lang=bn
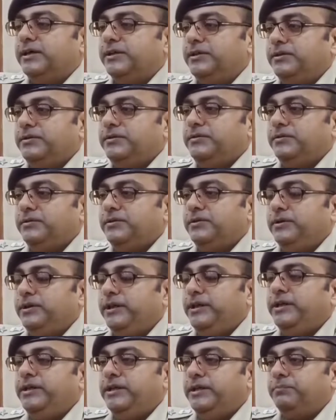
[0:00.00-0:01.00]
দ্যান
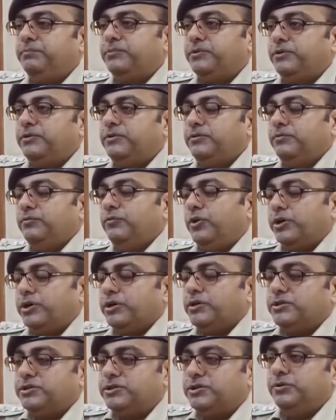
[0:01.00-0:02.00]
নি ডিপ
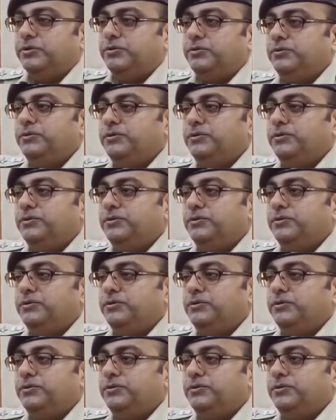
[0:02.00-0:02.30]
ওয়াটার ছিল